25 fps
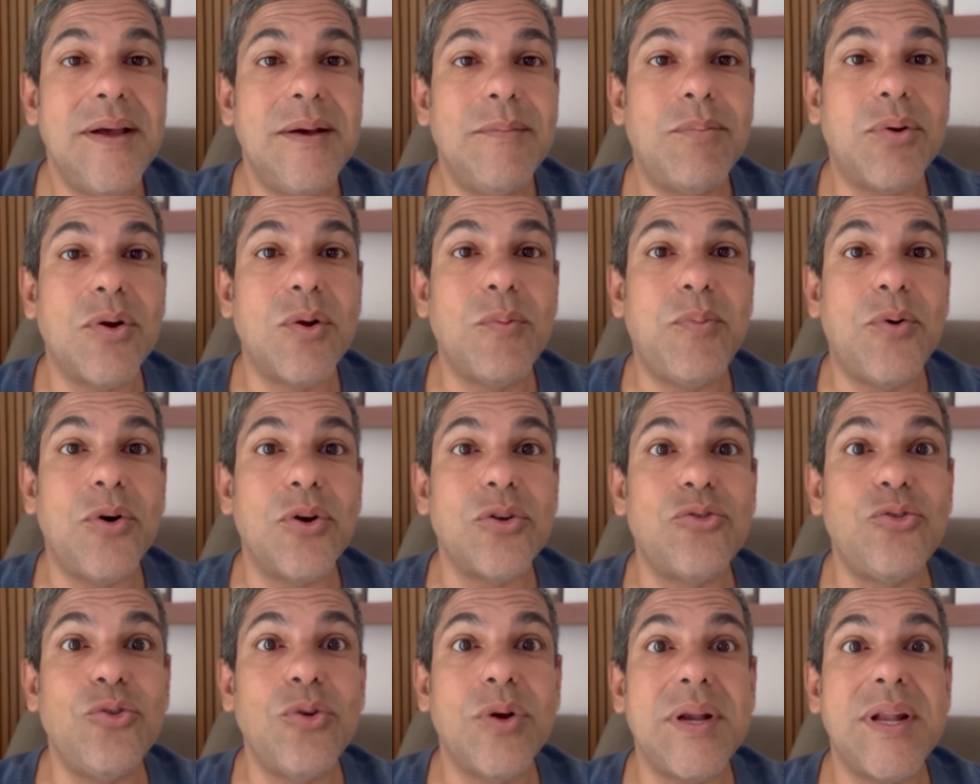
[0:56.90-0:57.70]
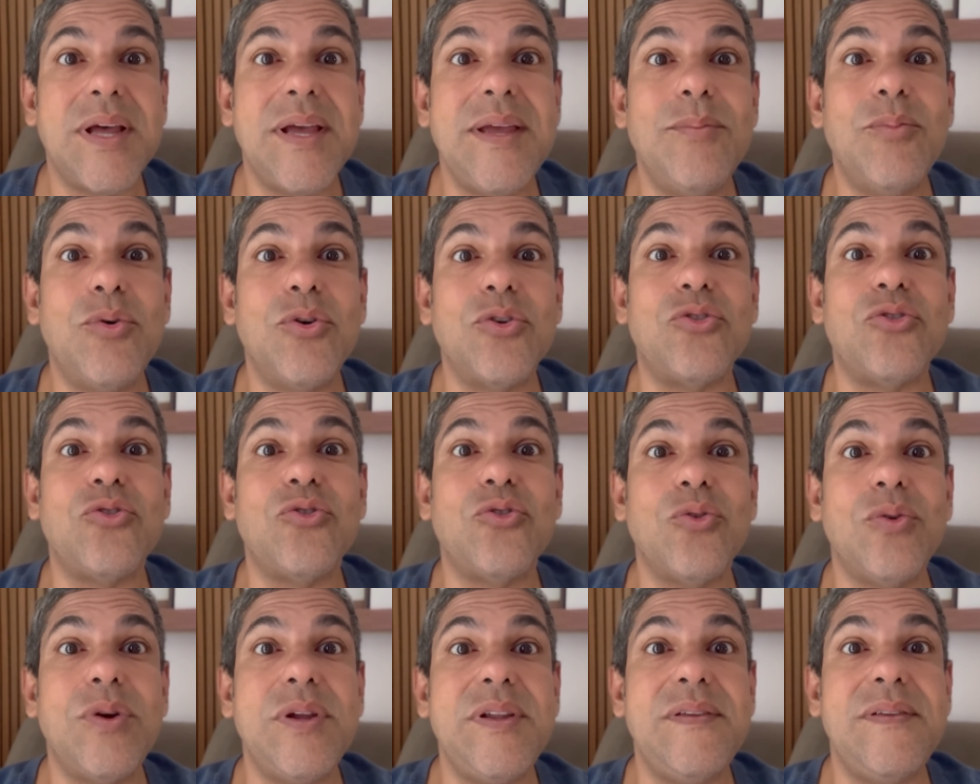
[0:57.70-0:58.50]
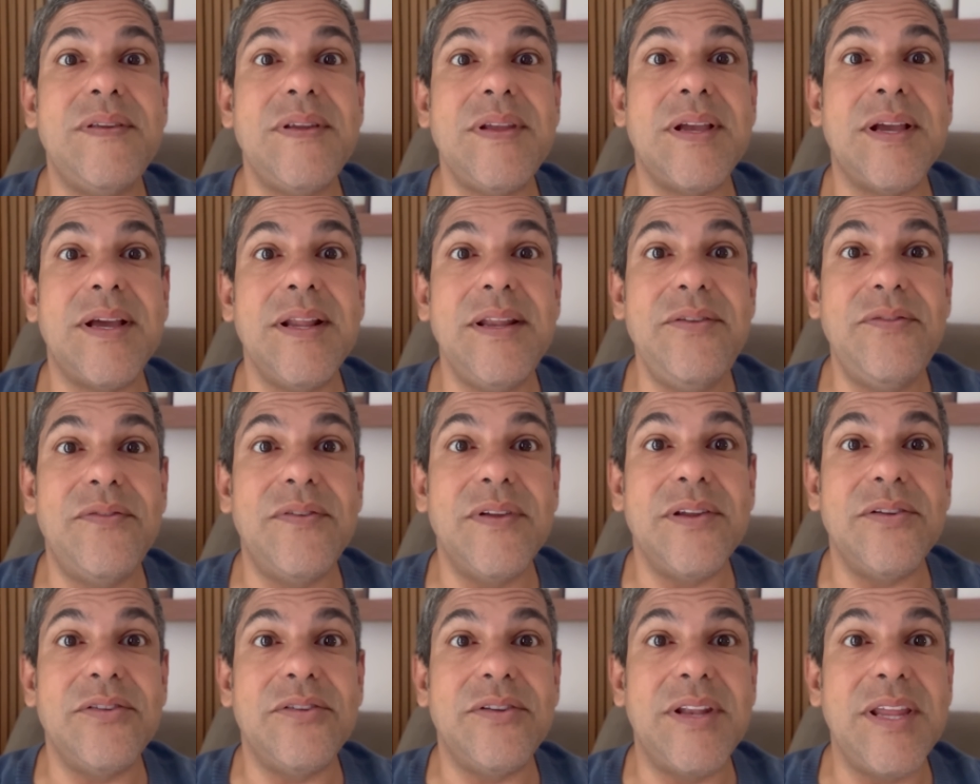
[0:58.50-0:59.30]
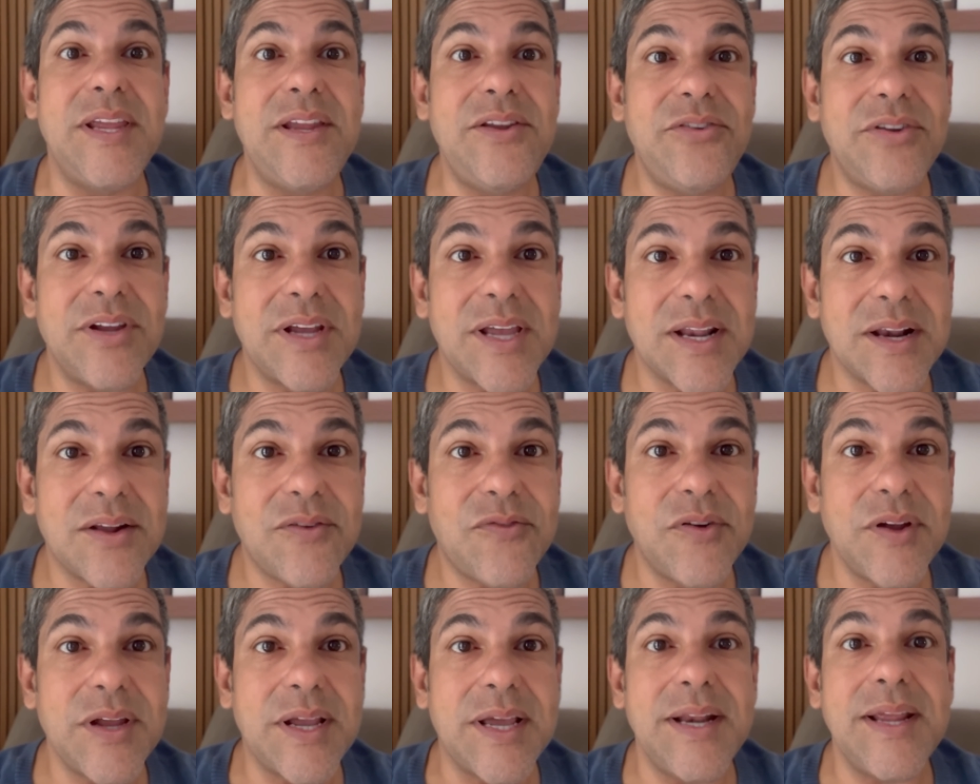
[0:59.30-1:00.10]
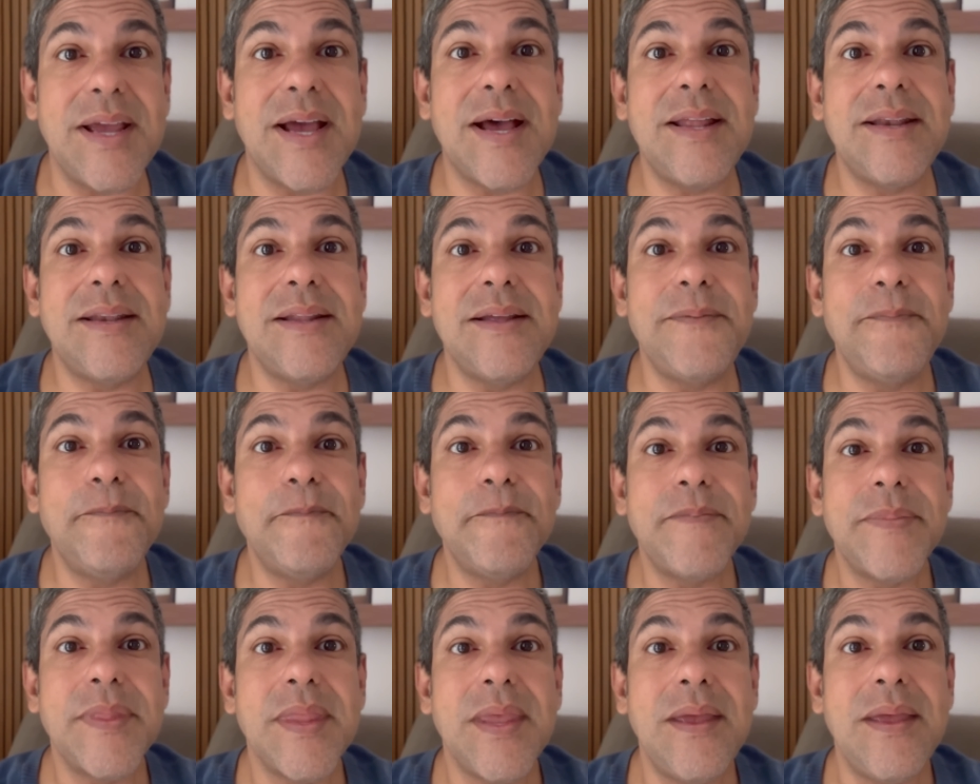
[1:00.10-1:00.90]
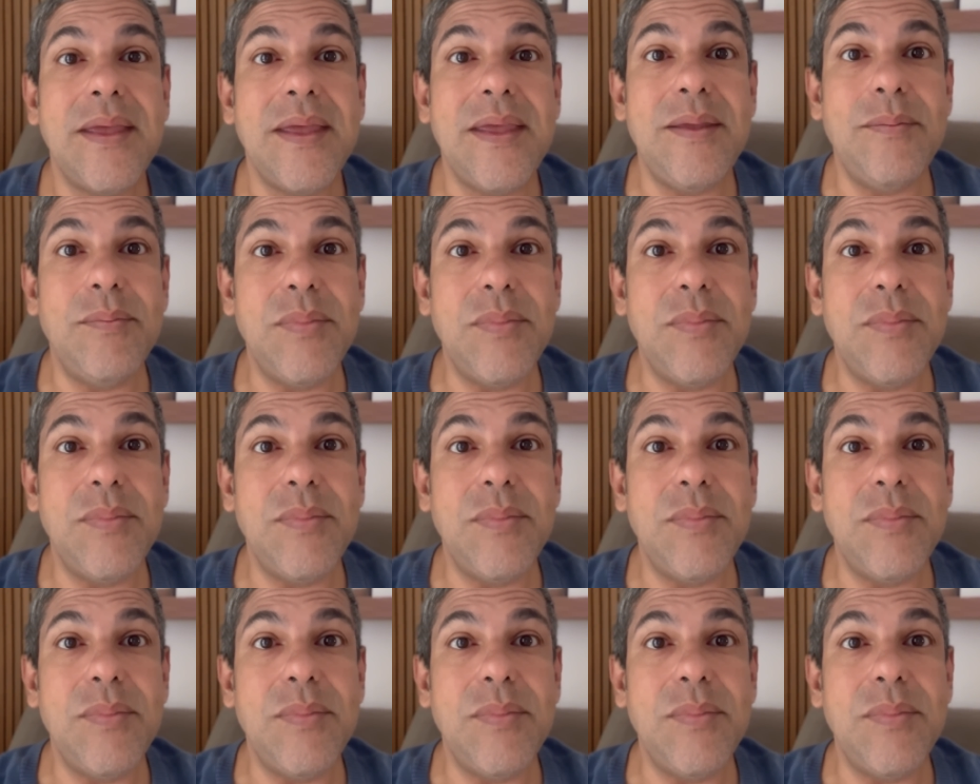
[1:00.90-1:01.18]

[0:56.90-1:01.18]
proporciona emoções incríveis. Desde que ela foi criada em